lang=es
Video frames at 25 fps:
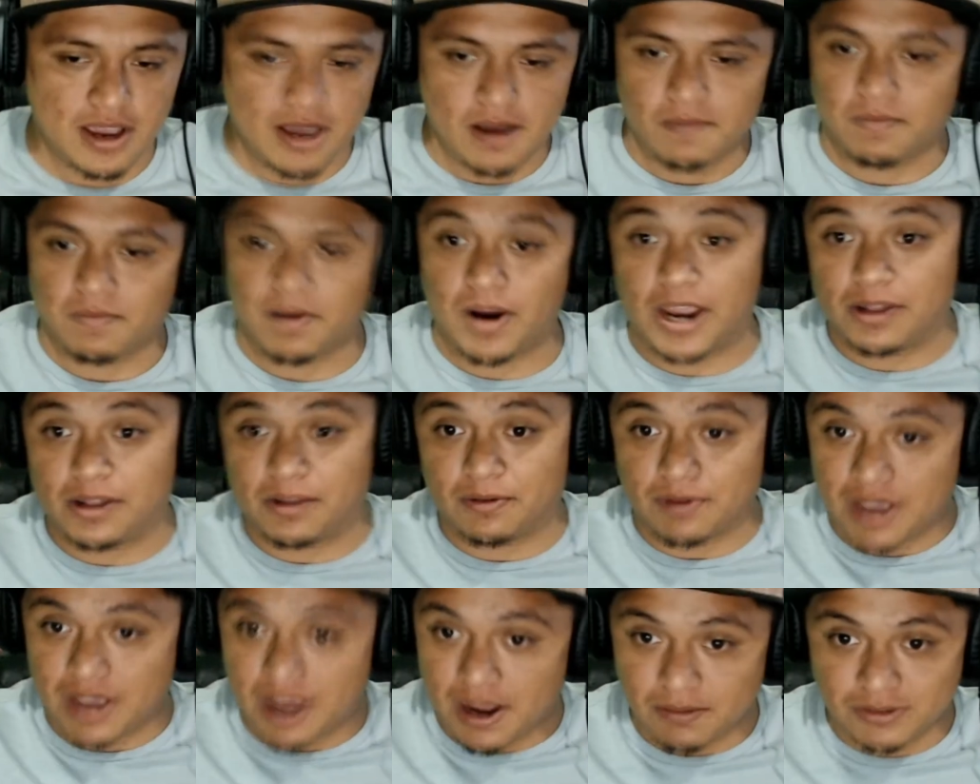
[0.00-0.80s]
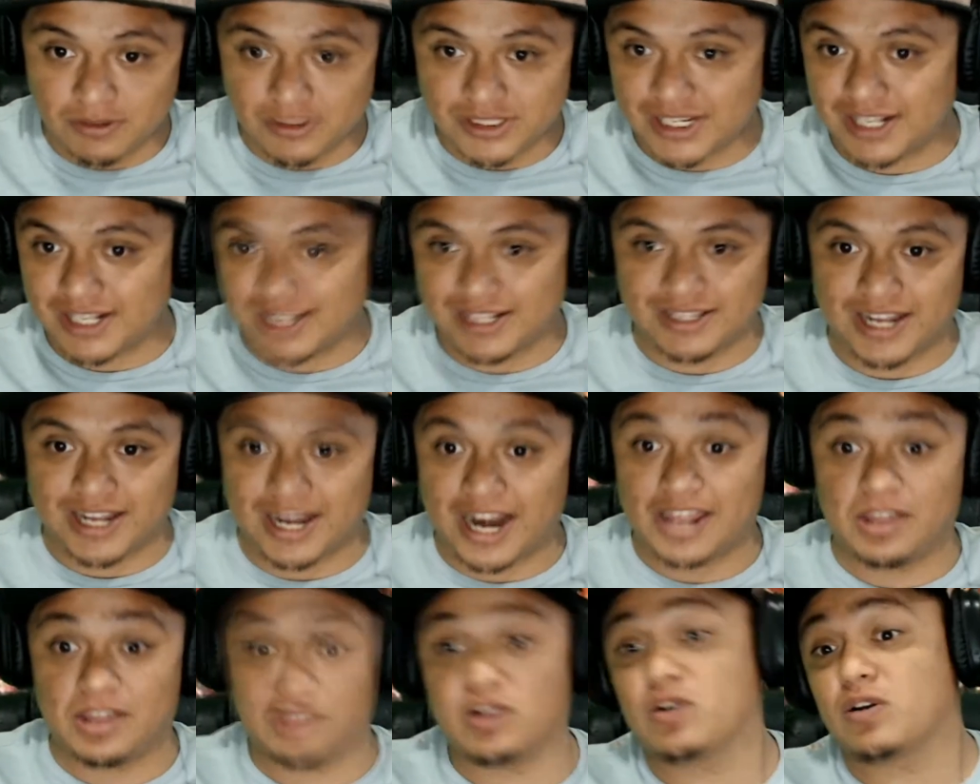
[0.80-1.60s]
Bueno, veamos el
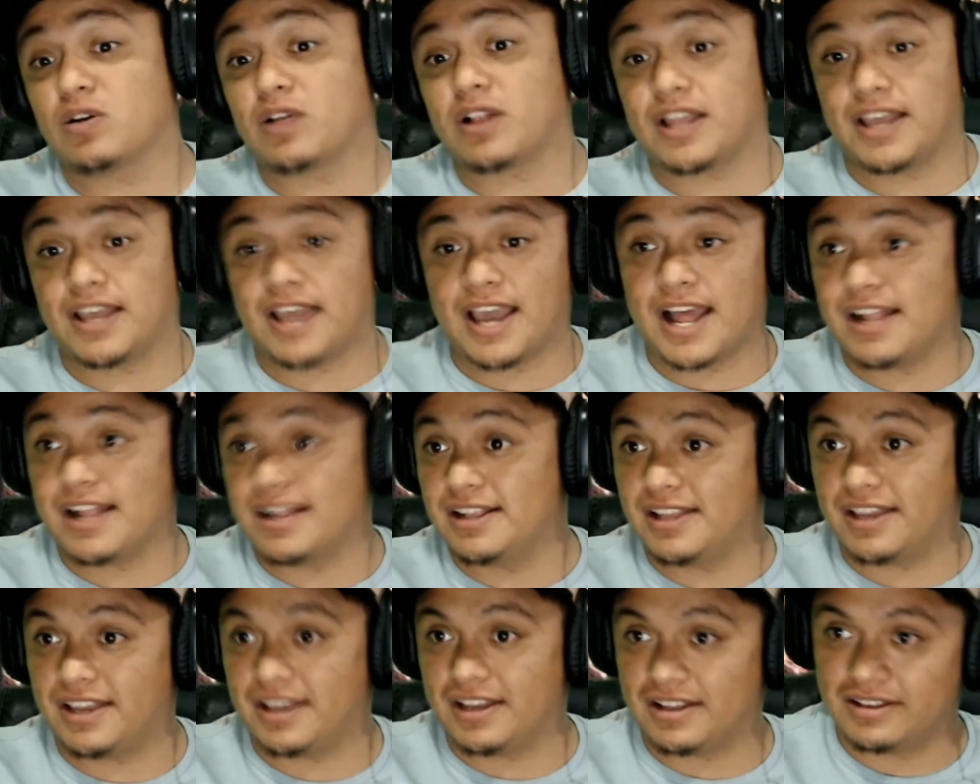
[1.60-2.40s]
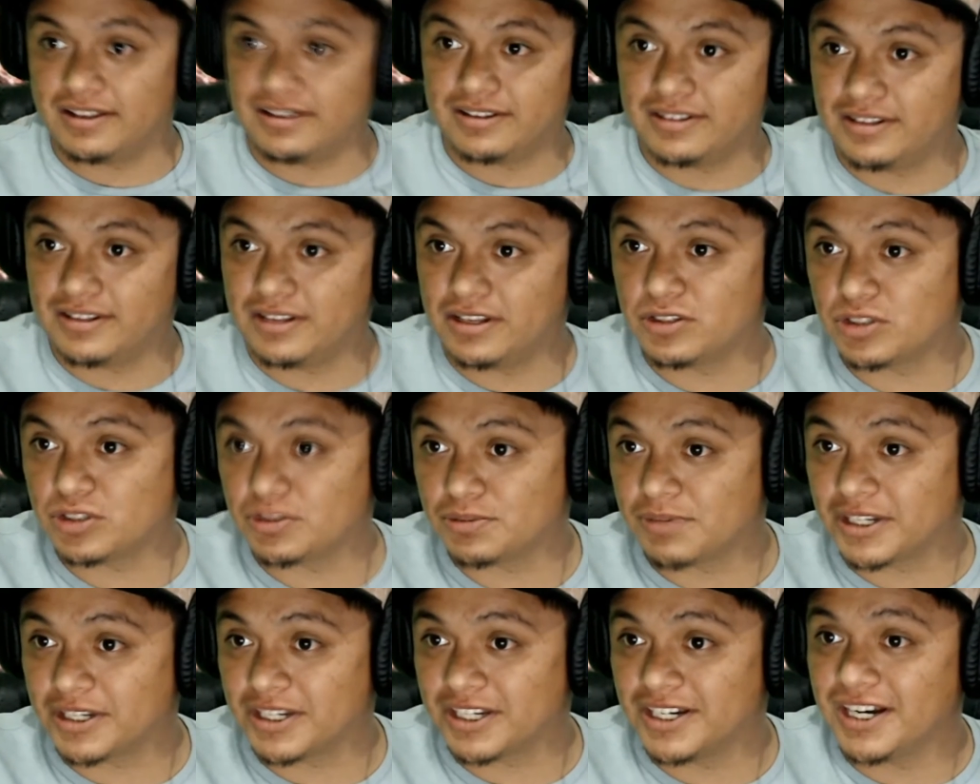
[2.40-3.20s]
tradeo real de, de sus
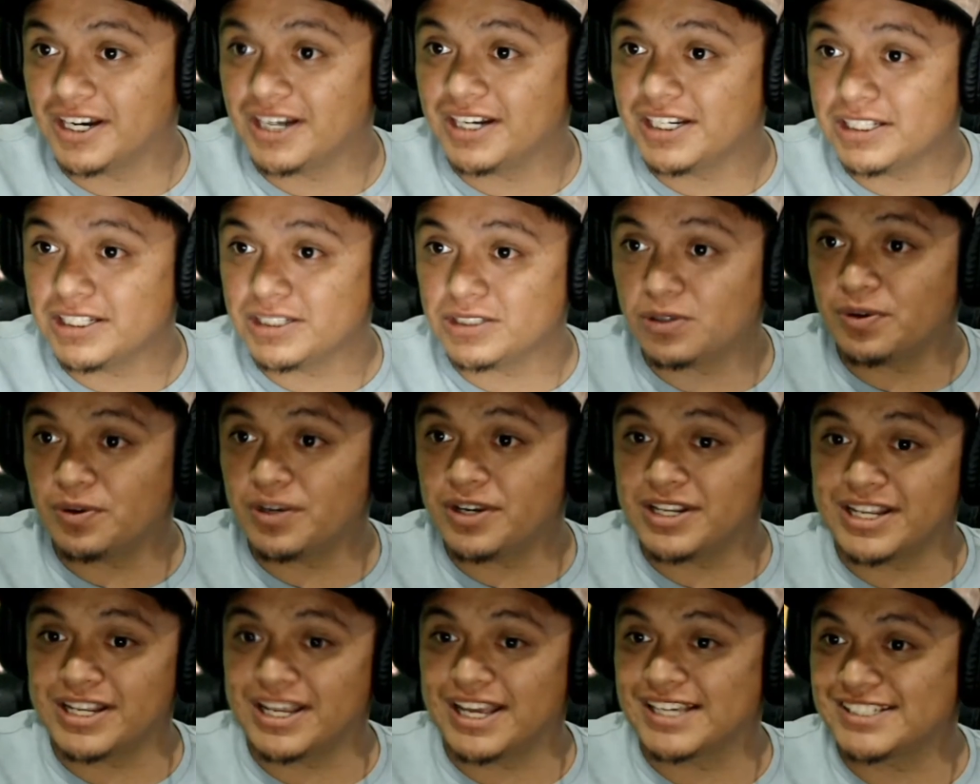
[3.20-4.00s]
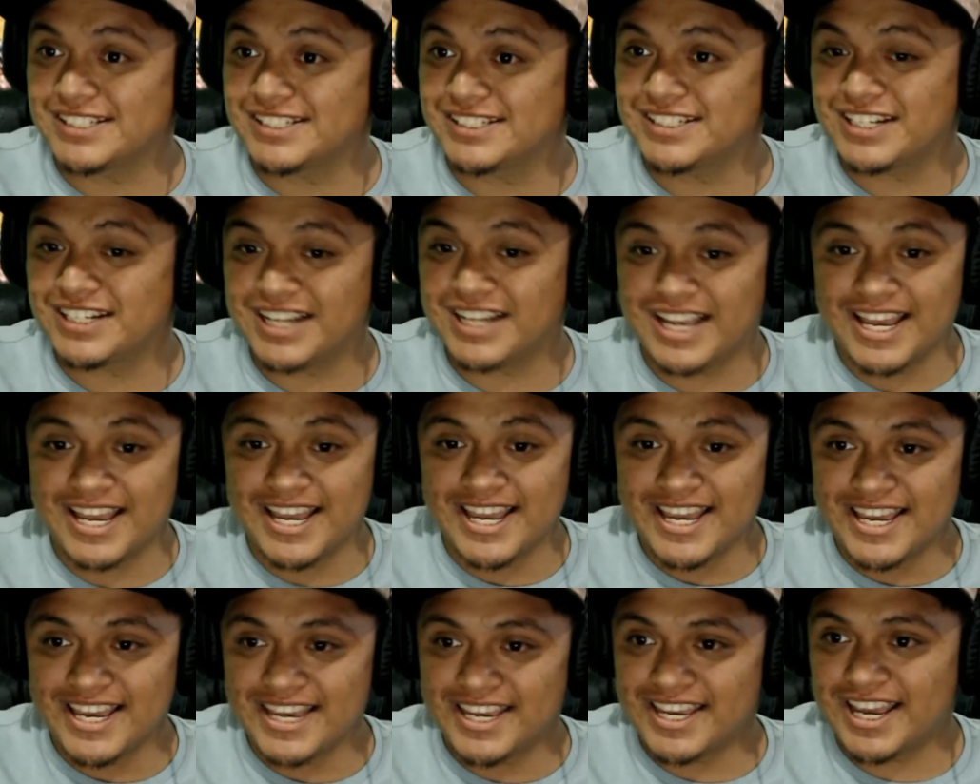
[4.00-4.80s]
materiales. No vayan a decir
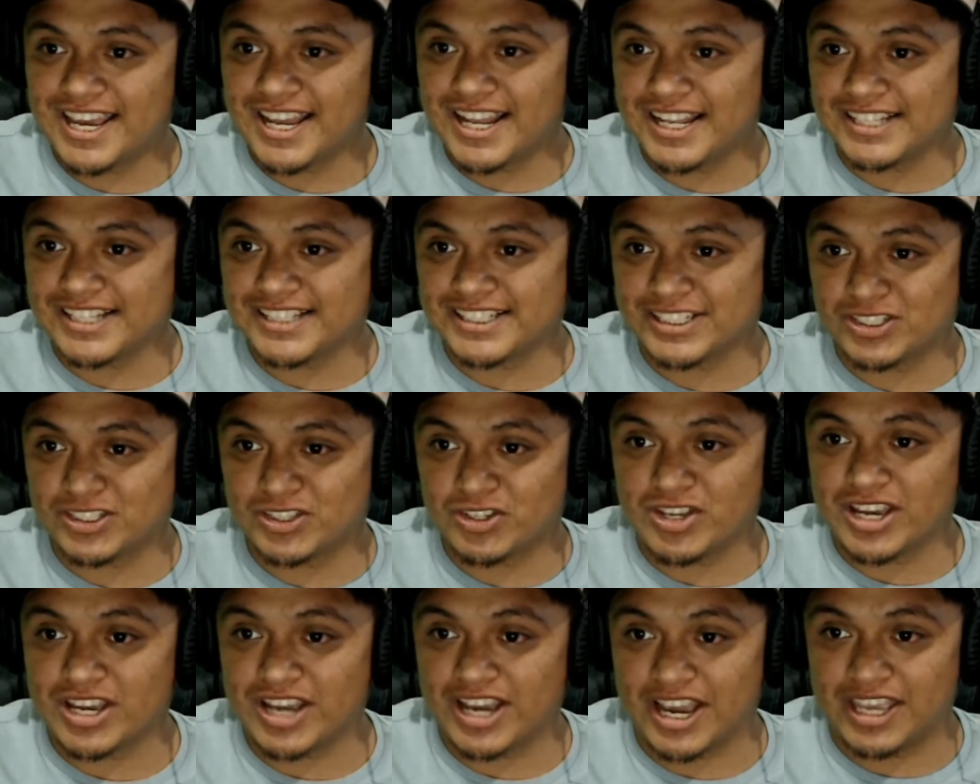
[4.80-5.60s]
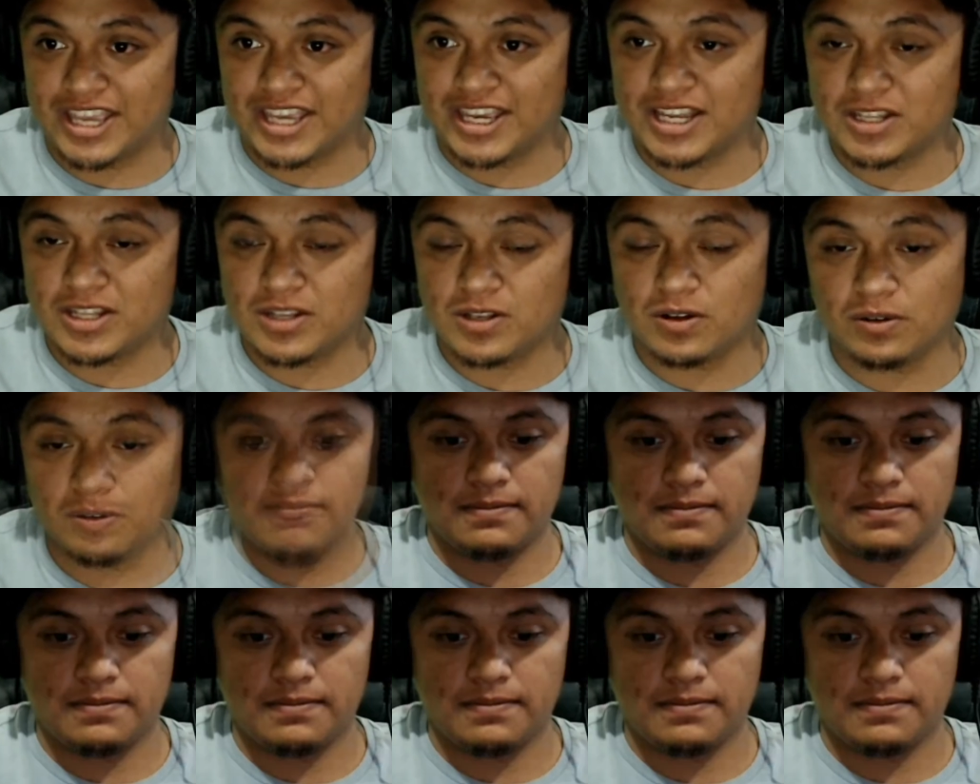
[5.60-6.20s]
que les estoy engañando.